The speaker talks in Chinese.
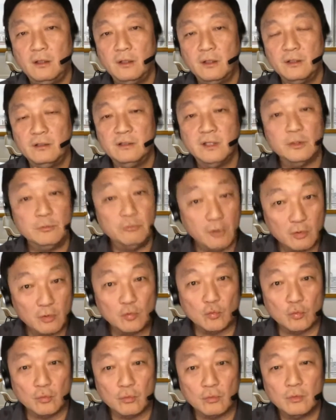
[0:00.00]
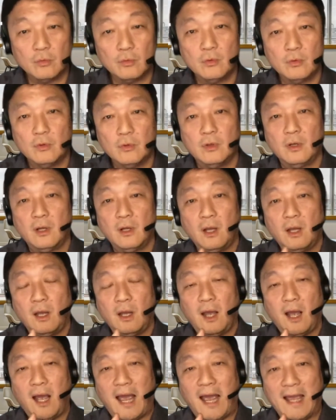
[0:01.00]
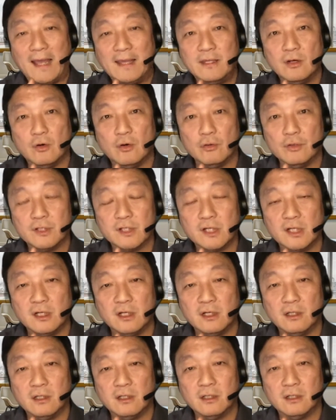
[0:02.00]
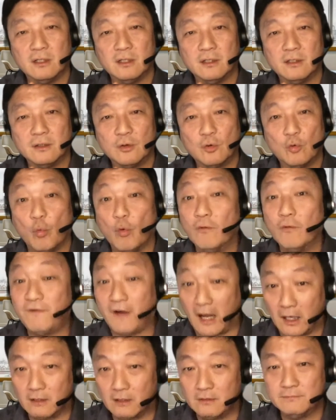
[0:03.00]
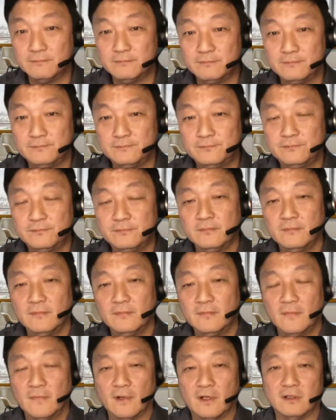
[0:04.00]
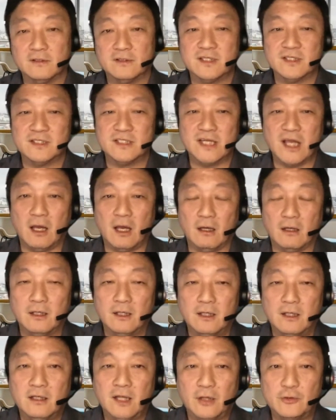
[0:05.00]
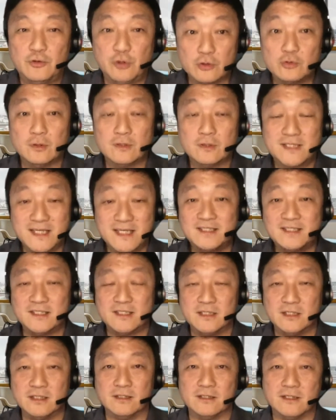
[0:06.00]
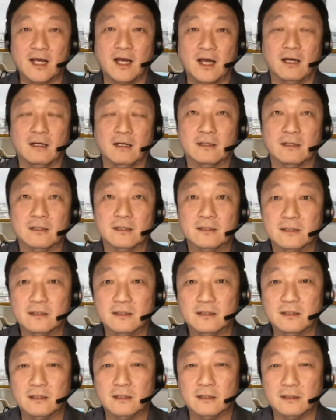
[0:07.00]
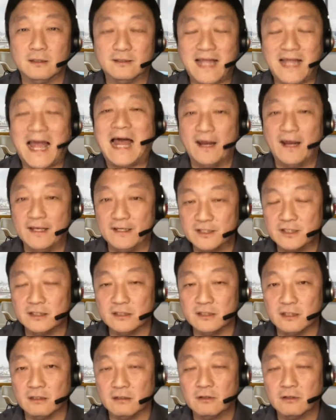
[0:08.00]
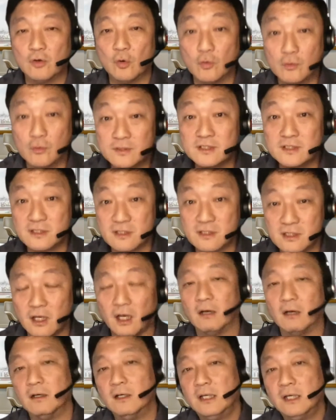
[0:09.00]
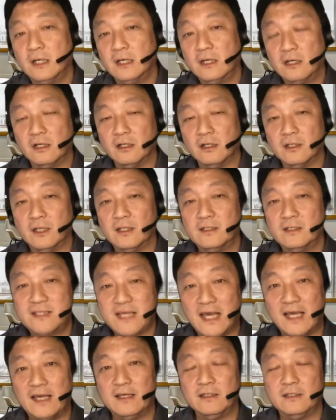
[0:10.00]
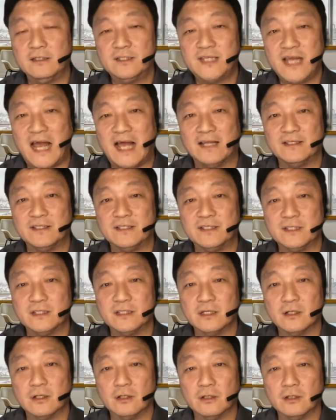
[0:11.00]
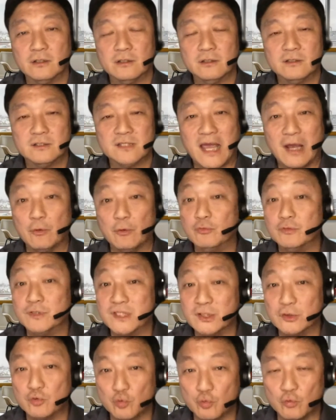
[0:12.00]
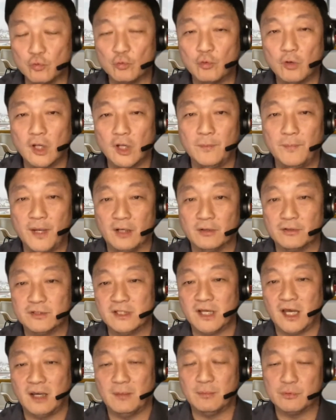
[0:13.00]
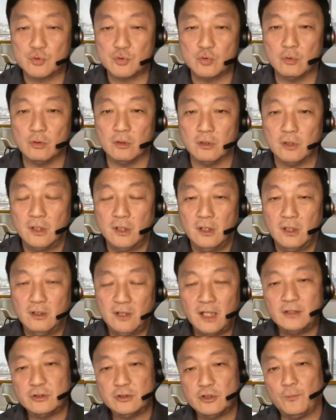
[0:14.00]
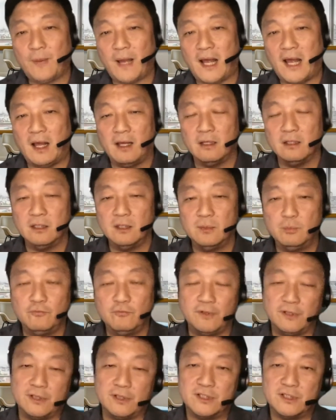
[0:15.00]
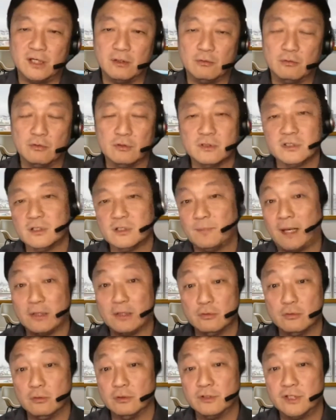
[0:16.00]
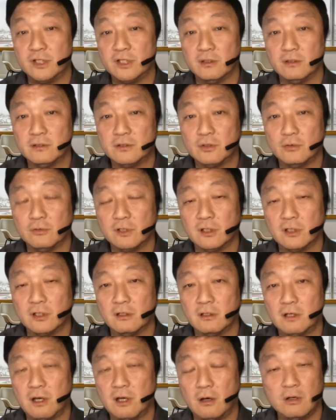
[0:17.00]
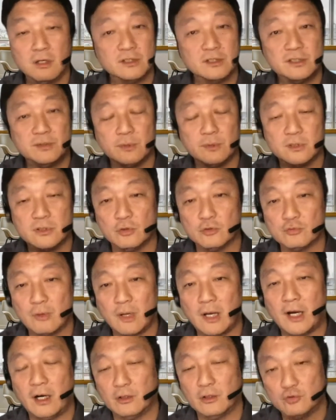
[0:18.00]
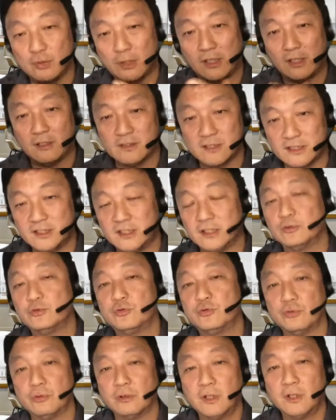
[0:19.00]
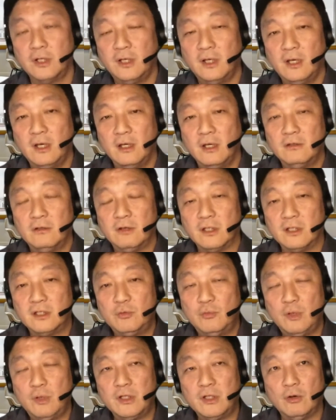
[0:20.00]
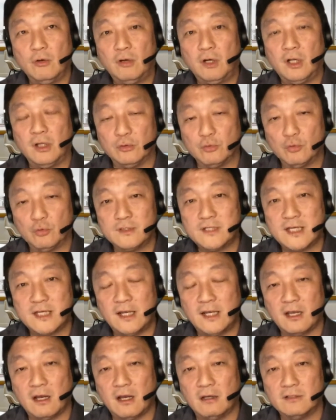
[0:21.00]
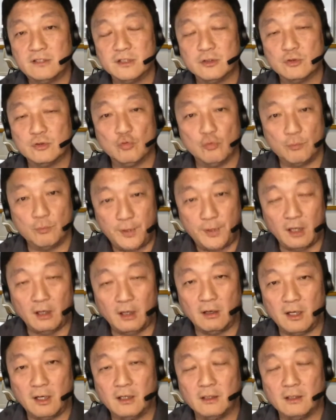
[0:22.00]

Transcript: 能源股，还有一个国防啊这几样，他觉得说这几样呃大类型的公司啊，可能在下几个财务季度会表现的还不错，那你就把一部分的钱或者是把所有钱从那个高科技面抽出来，然后转到这些去。对，因为有很多这一类高阶股票啊，